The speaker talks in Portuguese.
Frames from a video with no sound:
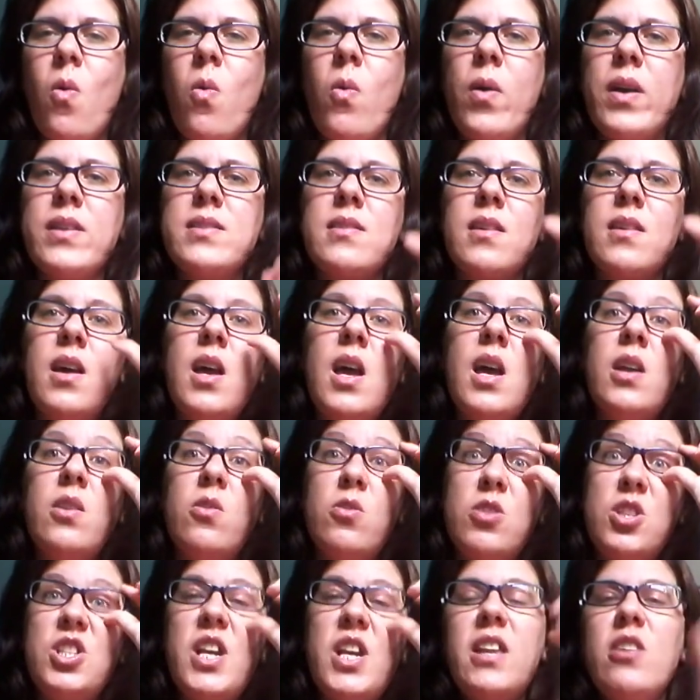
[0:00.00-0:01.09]
coisa
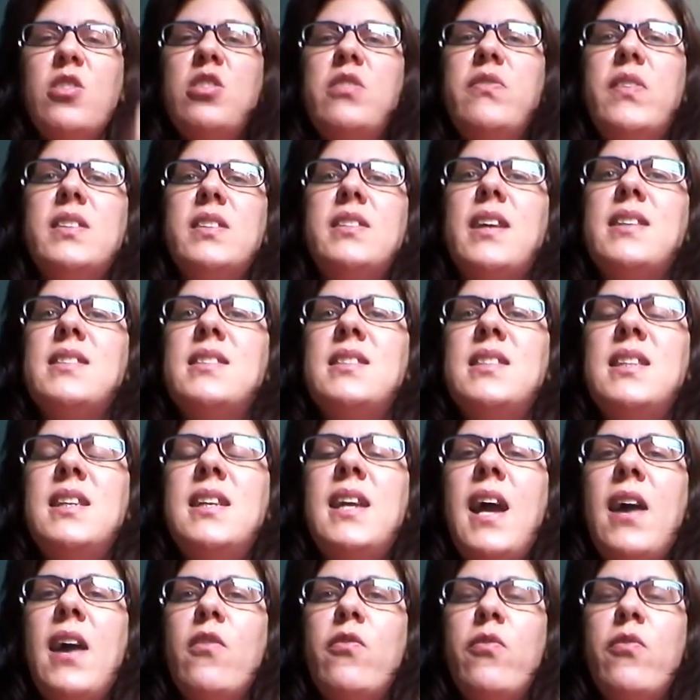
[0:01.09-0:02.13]
do gênero de fantasia,